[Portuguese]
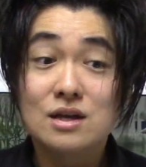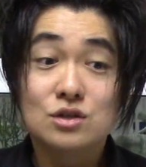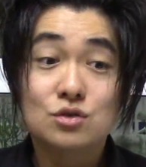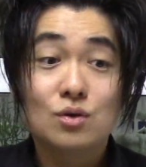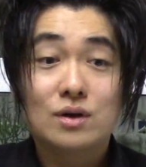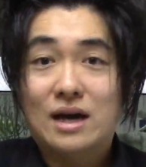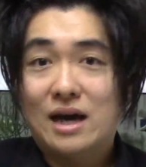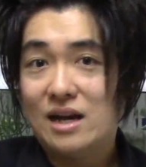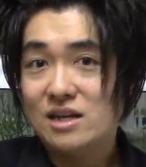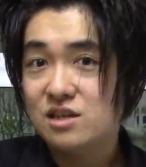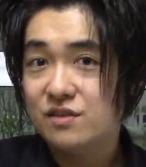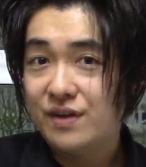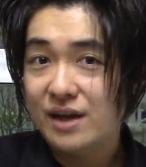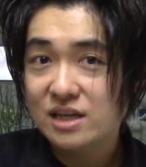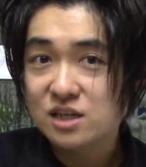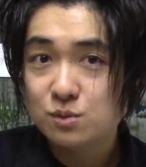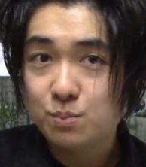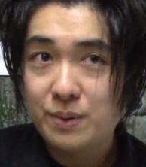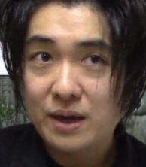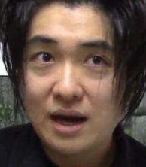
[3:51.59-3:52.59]
Se o cara
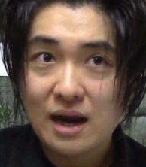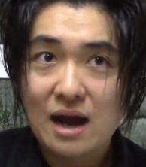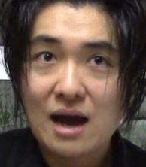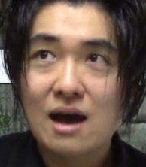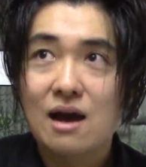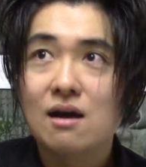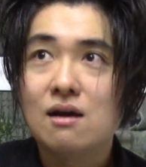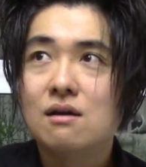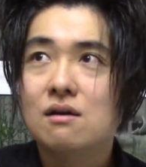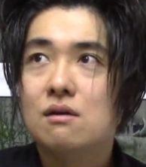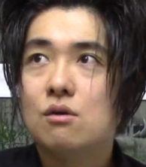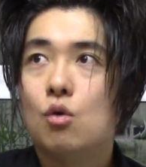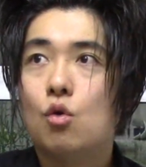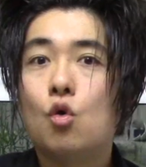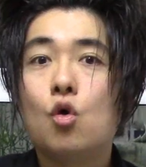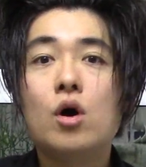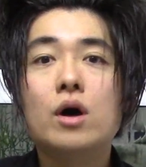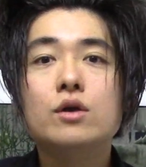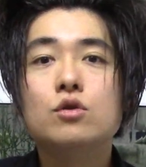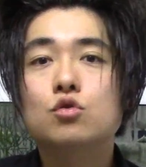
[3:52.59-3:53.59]
tiver que esperar
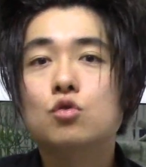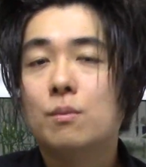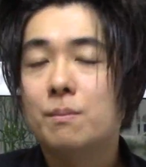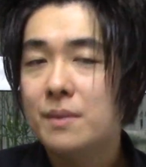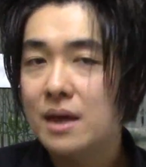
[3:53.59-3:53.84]
oito